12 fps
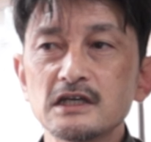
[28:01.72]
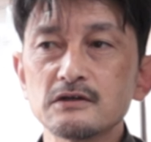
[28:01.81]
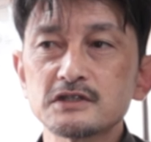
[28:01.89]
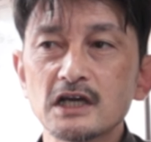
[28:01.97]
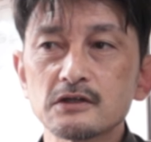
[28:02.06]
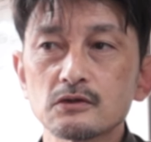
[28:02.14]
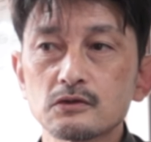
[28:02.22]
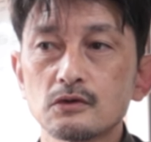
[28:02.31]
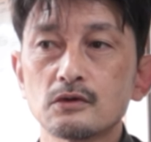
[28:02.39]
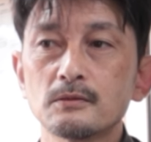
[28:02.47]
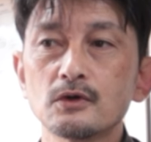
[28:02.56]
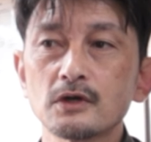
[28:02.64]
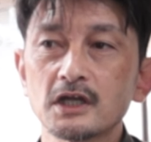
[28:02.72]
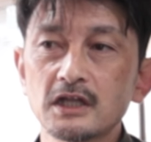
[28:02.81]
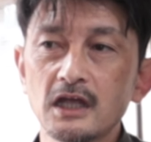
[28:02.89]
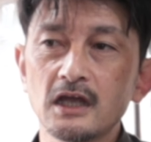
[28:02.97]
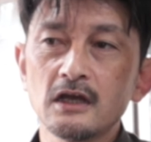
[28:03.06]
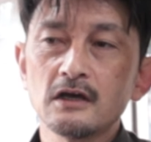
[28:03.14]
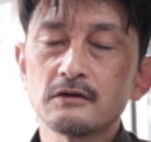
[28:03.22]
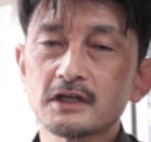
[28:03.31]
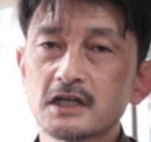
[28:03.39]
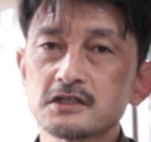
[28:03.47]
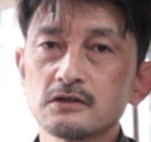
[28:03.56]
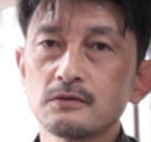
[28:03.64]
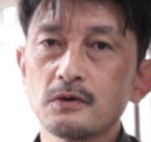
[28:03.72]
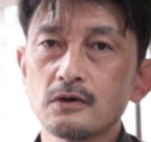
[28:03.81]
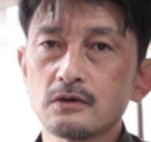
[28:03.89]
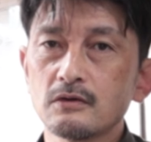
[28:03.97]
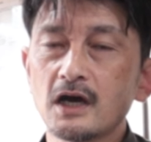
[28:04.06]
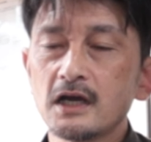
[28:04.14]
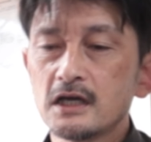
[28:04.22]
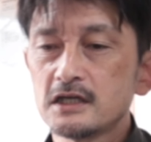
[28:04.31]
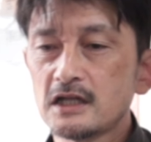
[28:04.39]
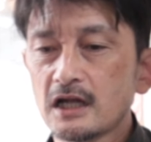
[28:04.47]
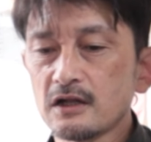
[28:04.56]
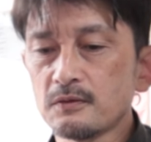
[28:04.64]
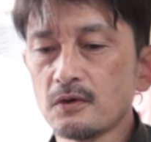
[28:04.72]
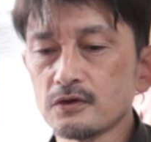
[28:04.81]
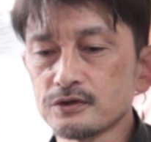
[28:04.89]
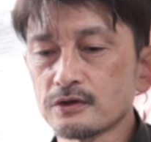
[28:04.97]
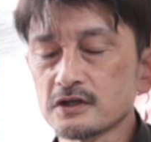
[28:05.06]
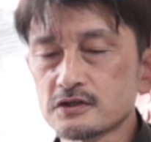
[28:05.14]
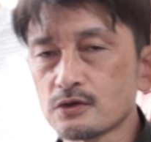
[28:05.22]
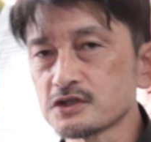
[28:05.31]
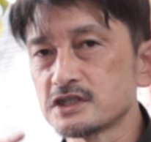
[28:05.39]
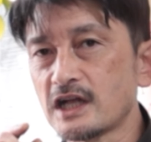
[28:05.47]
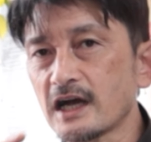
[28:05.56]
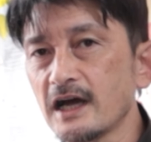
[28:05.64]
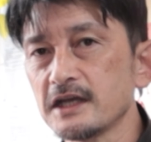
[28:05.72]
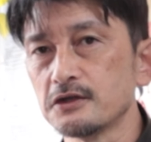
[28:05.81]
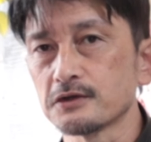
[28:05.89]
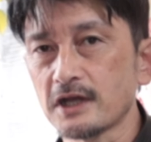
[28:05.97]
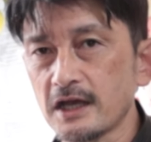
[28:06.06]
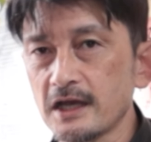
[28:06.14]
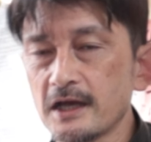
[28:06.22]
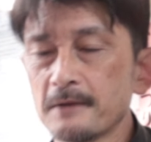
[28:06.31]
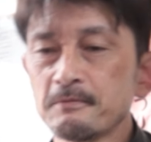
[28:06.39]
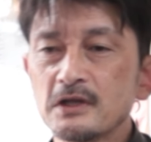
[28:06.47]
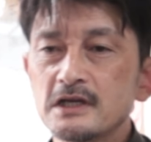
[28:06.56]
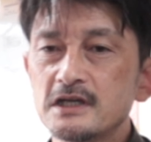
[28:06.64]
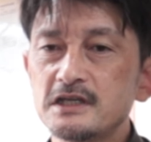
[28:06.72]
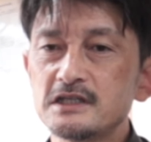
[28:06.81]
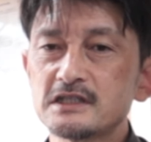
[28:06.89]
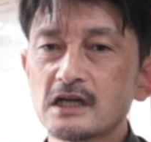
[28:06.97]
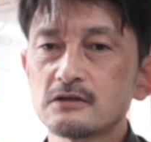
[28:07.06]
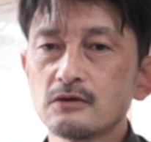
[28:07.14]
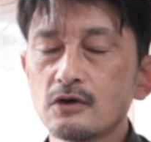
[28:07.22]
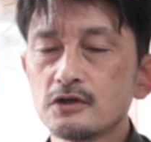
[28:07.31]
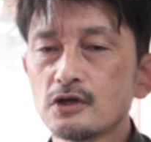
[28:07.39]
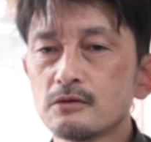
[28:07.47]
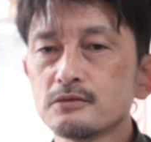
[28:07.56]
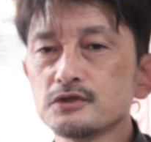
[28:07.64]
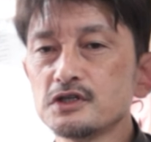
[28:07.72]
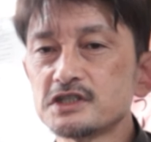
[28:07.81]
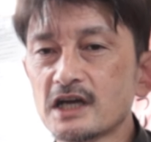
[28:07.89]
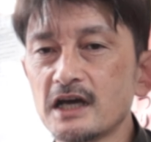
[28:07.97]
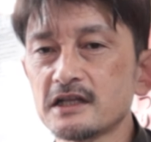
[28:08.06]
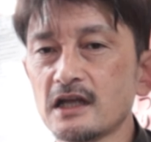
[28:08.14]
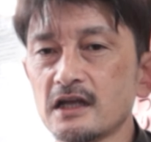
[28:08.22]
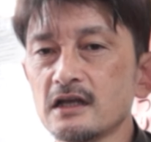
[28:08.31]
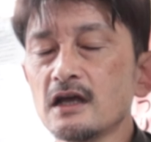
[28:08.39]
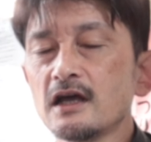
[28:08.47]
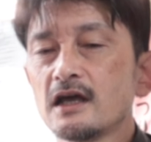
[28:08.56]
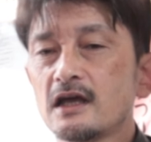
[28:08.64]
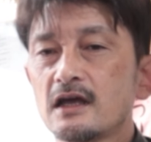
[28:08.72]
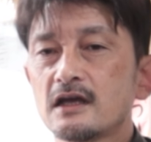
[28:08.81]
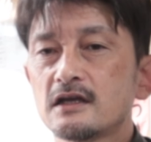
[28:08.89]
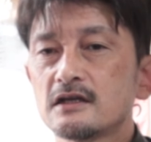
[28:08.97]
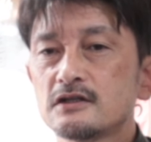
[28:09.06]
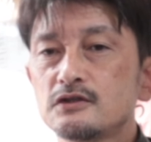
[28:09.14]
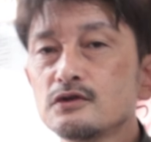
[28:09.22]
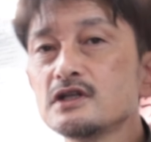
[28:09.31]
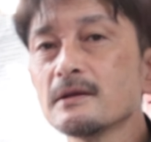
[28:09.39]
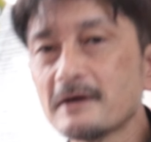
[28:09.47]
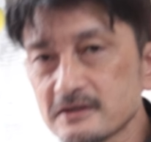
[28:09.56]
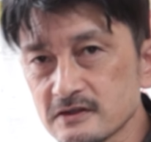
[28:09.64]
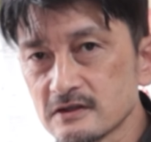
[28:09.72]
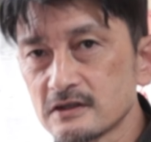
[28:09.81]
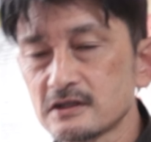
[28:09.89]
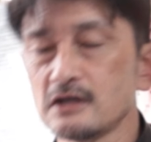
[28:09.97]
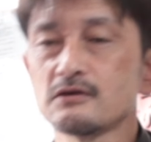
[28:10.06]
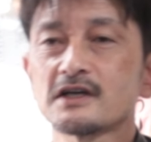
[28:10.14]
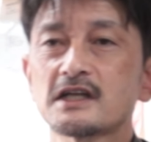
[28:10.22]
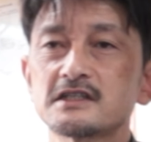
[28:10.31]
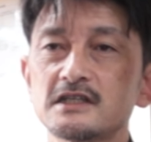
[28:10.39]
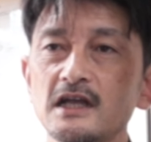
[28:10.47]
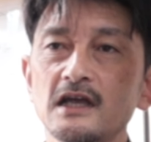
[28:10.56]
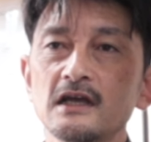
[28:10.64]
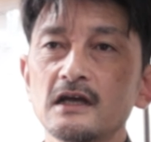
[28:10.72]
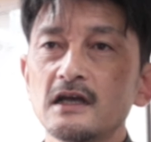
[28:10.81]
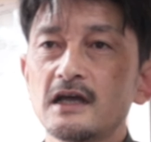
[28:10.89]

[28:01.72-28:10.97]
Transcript: ティングチャート等を設けて、私のフォークは左のフォークの方が少し長いのでイニシャルを4分の1回転、抜いてますっていう形で、